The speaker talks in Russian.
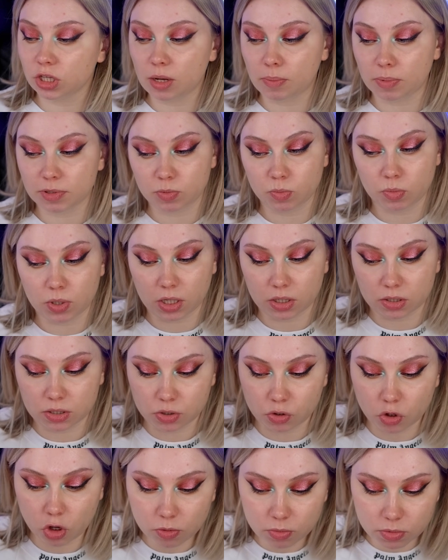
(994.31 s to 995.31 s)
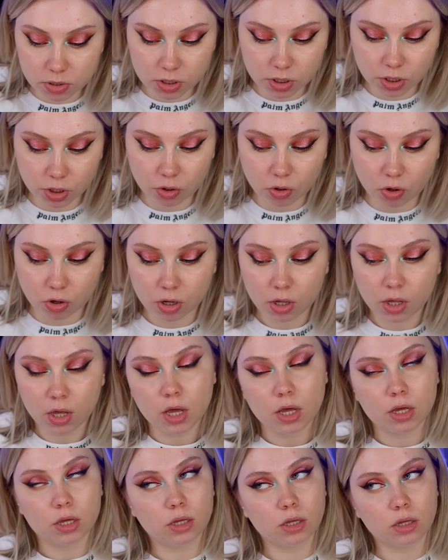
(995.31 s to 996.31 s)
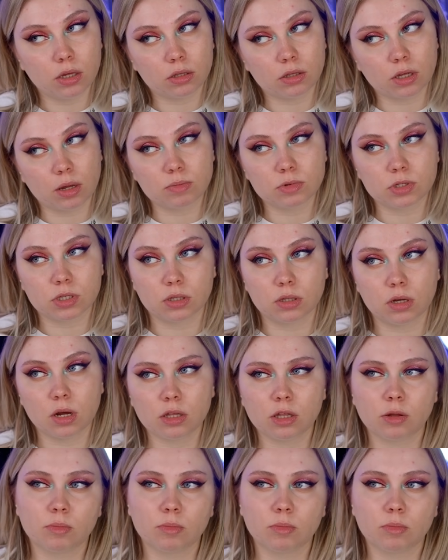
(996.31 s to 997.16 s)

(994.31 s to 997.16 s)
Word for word: я посмотрела стоимость ее, и там цена